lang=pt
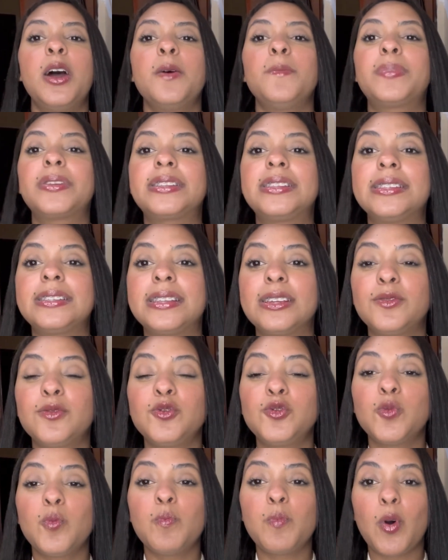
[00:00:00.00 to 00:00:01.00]
precisando
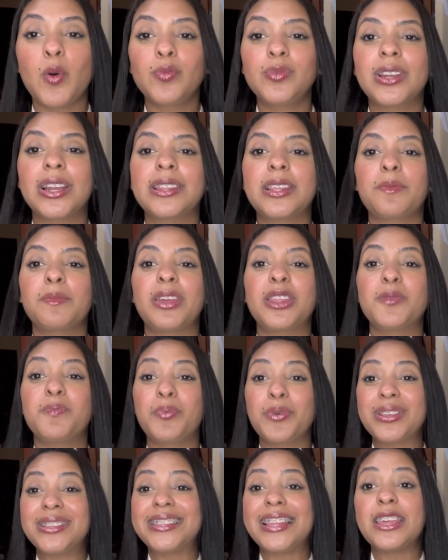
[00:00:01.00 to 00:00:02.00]
de um bom tratamento,
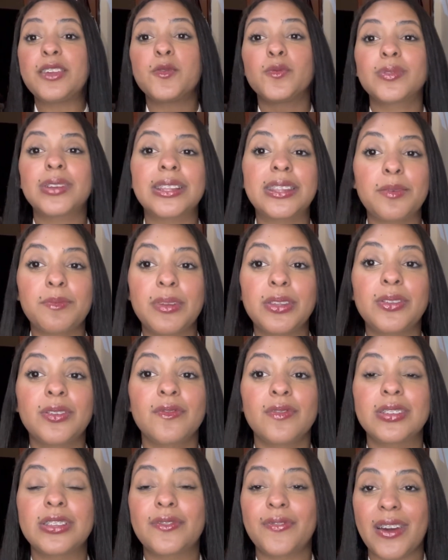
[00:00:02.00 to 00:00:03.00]
pois nenhum tratamento que
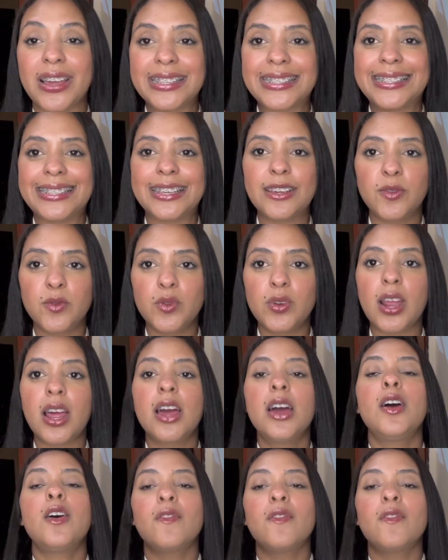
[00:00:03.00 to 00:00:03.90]
você faz segura?